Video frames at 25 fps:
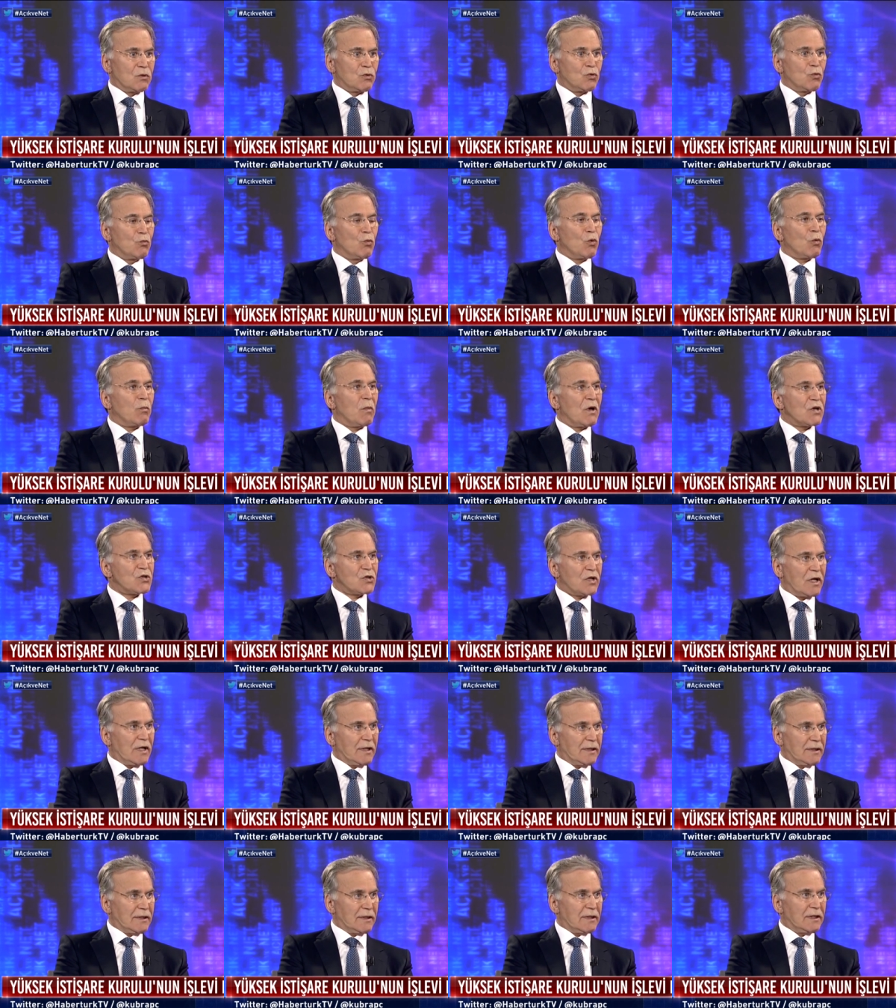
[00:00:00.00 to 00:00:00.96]

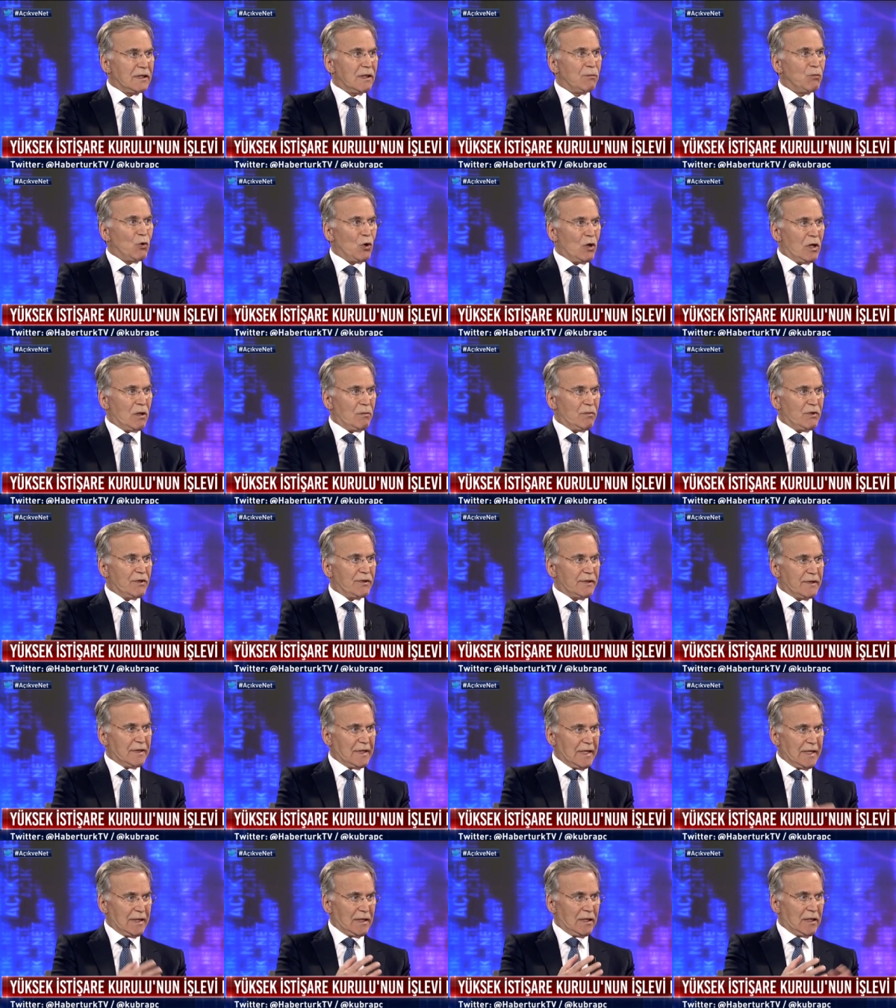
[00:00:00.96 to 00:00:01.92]
Cumhurbaşkanlığında böyle
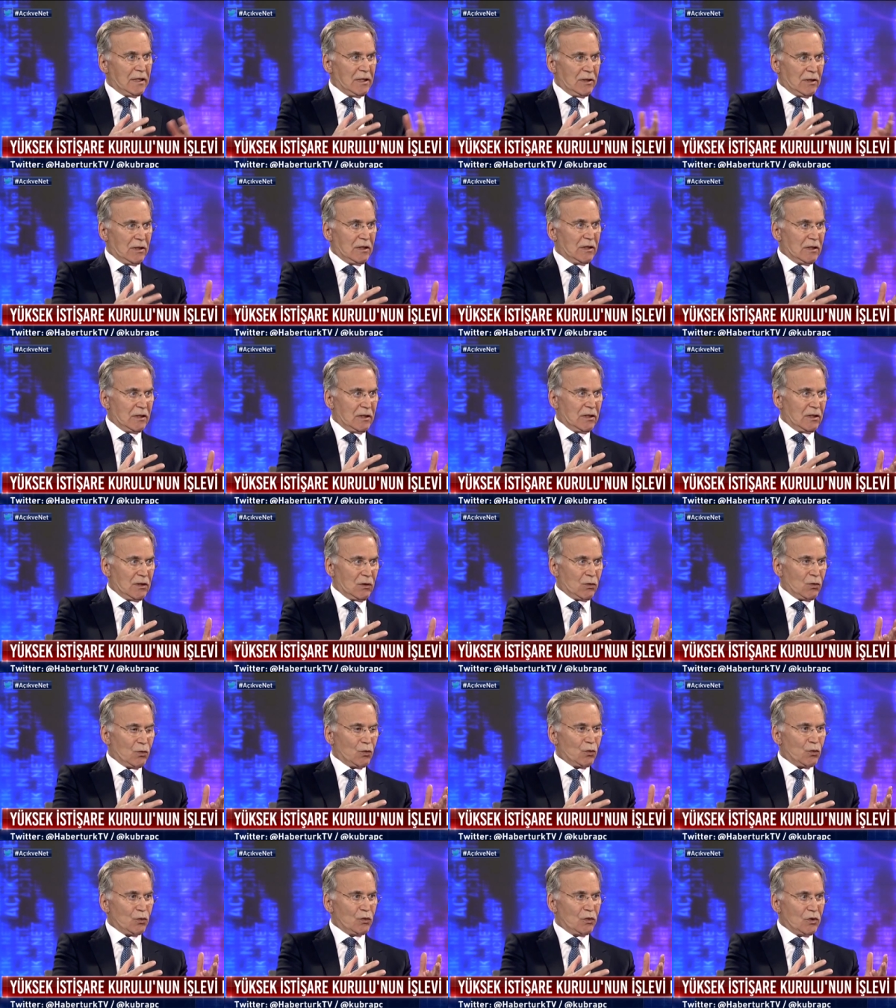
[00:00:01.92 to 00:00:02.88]
bir e,
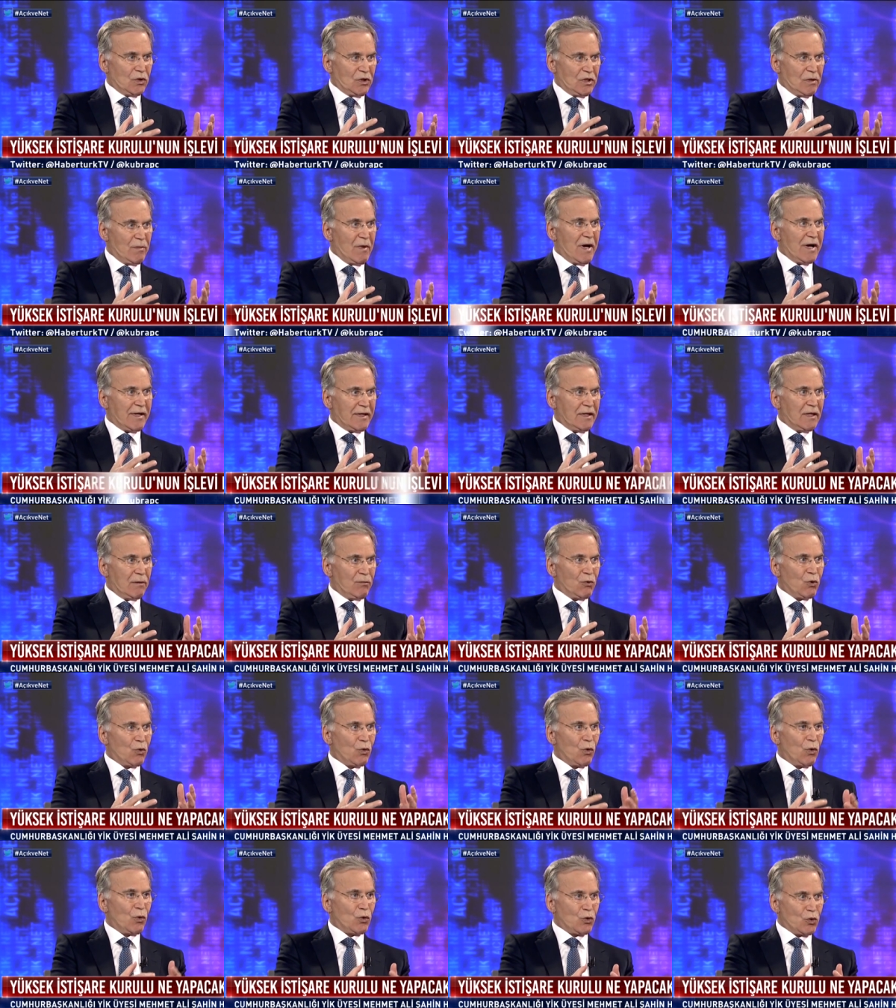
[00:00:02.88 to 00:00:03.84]
CİMER diye bir
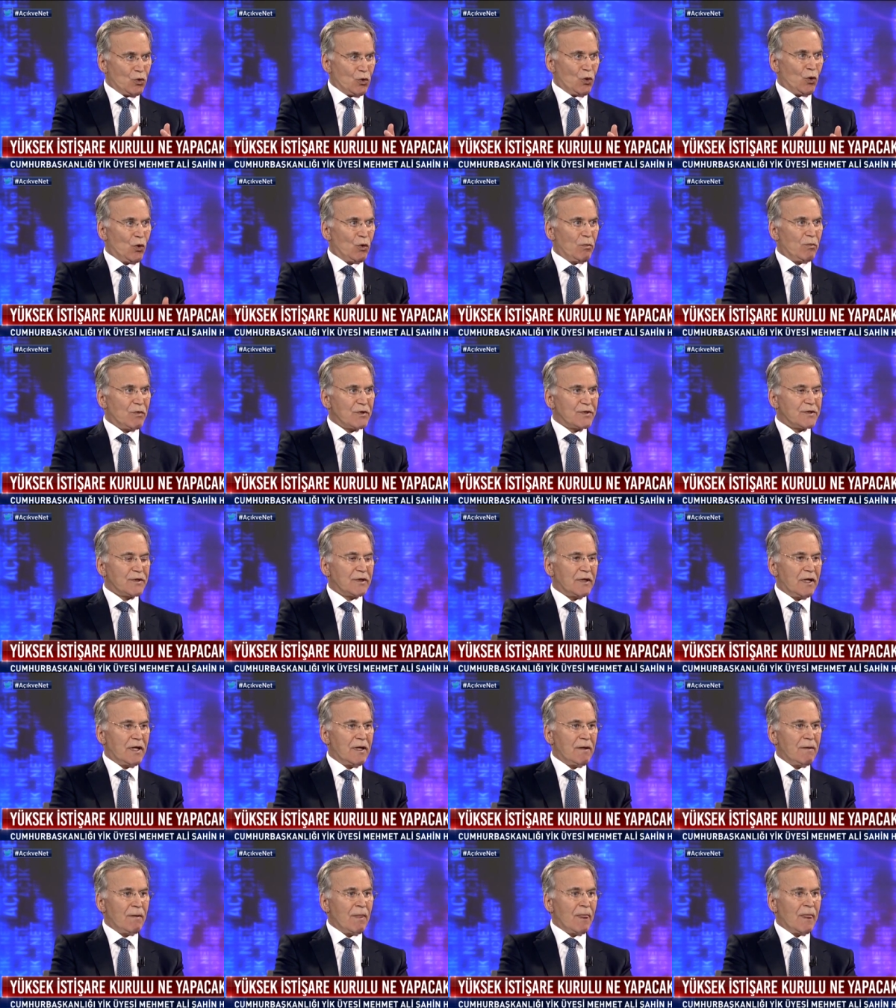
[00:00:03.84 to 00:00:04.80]
kuruluşun olması
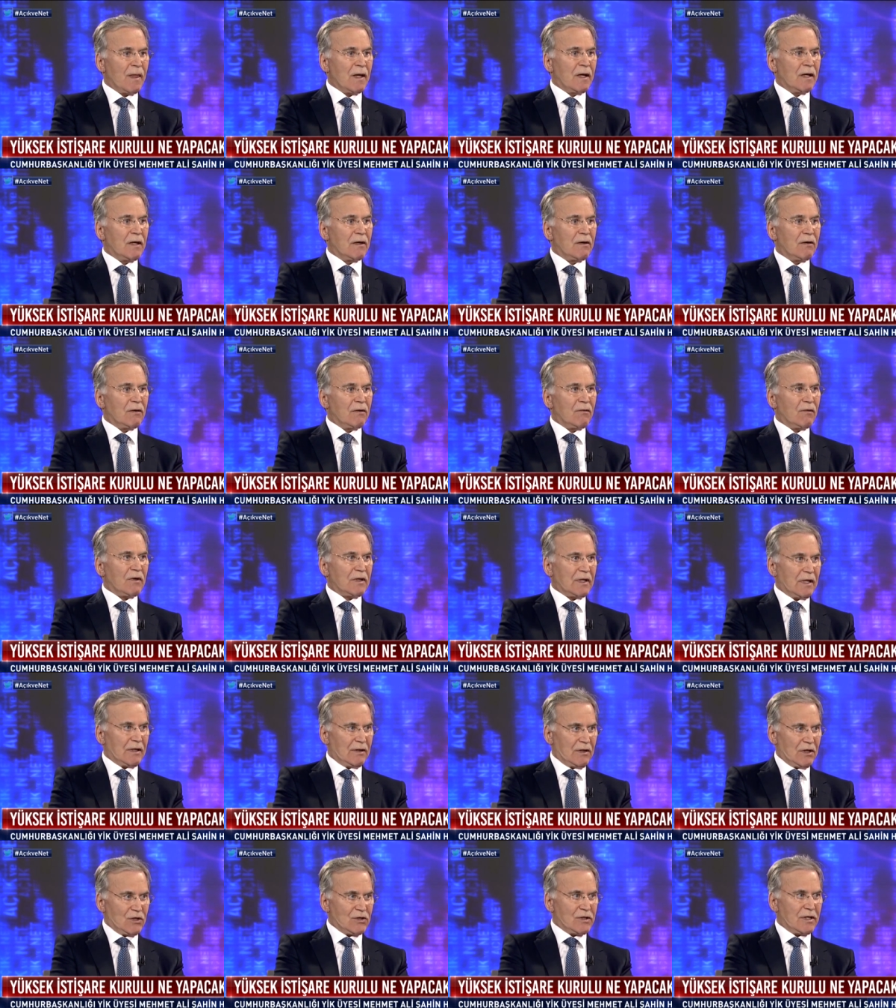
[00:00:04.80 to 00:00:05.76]
da e,
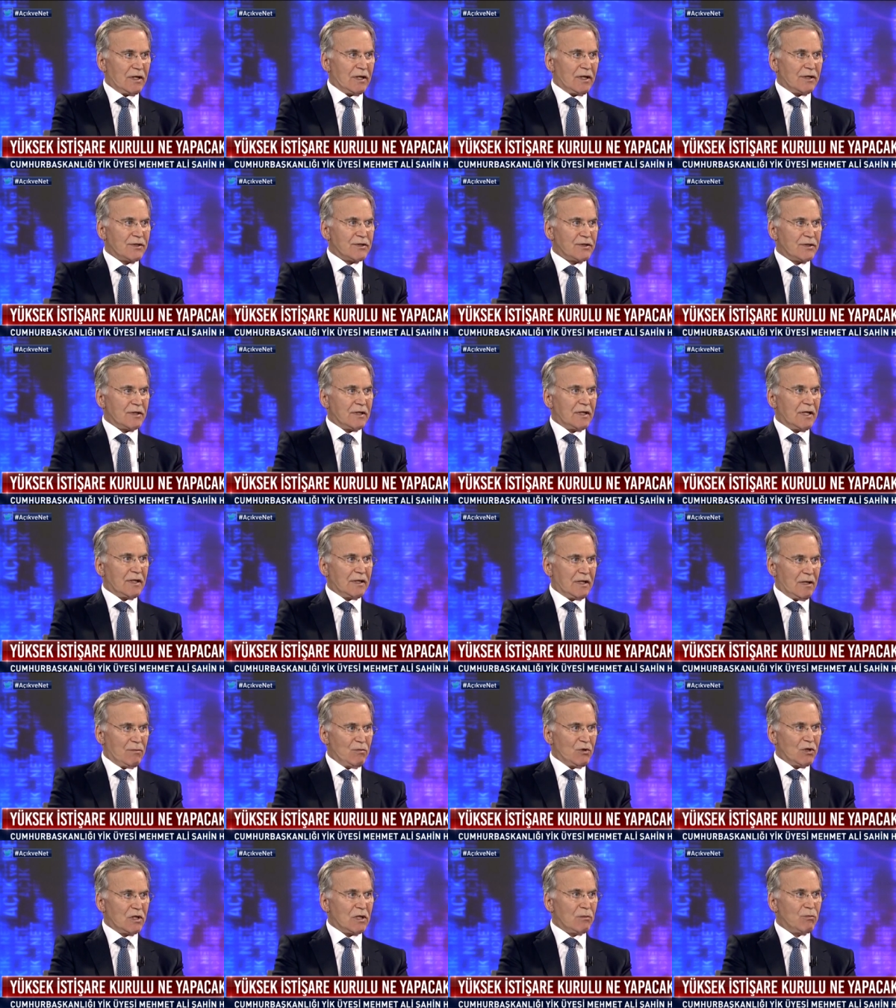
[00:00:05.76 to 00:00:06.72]
vatandaşlar açısından
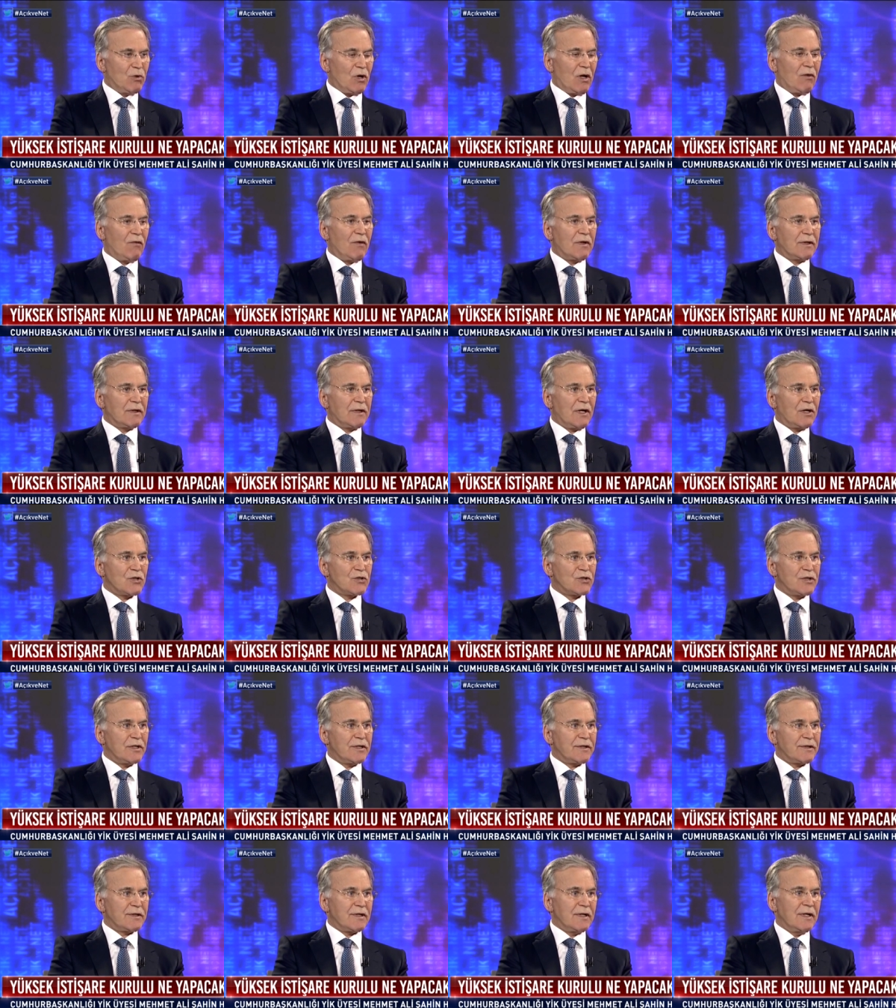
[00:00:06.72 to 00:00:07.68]
tabii ki bir
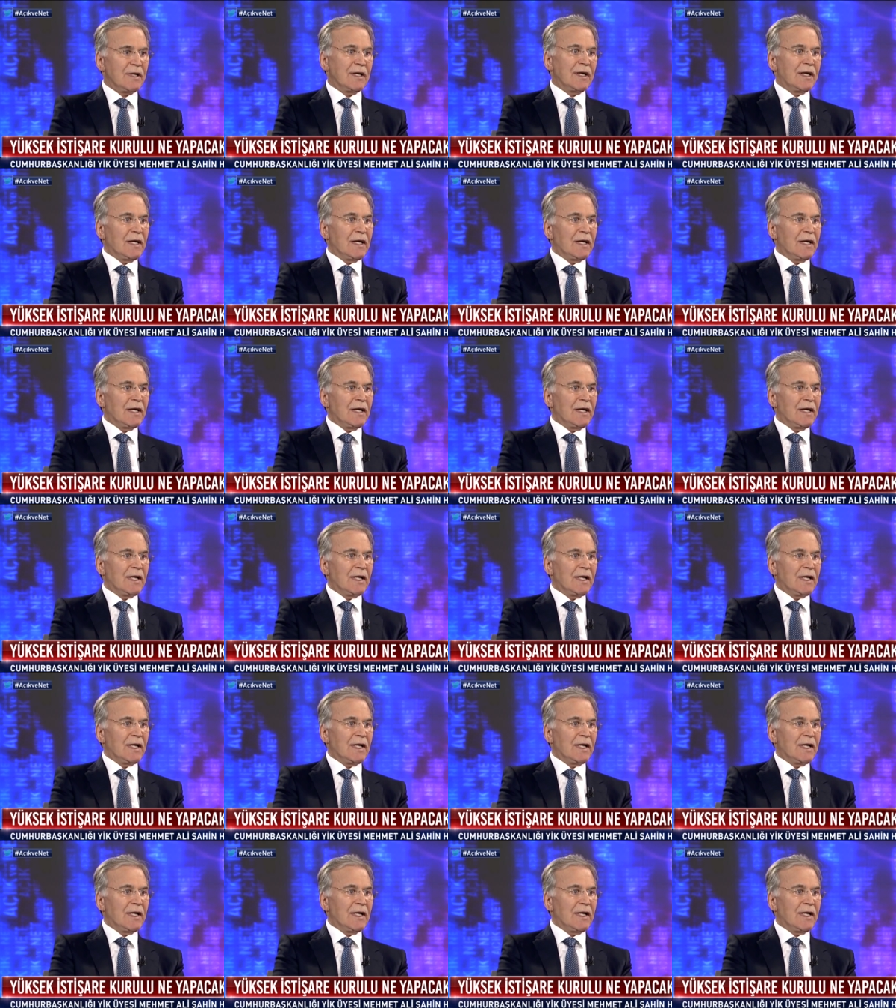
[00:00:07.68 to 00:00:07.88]
avantajdır.